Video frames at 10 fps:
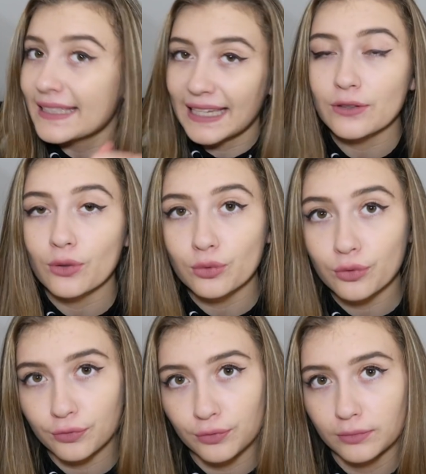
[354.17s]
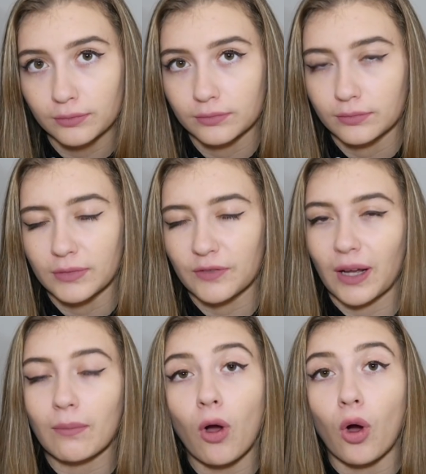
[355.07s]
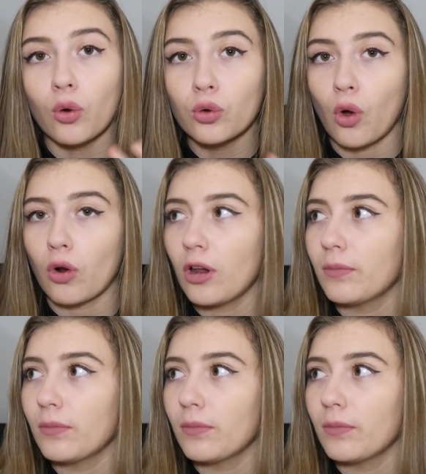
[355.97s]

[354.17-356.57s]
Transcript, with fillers: Qu'est-ce que tu fous Mais vraiment en hurlant,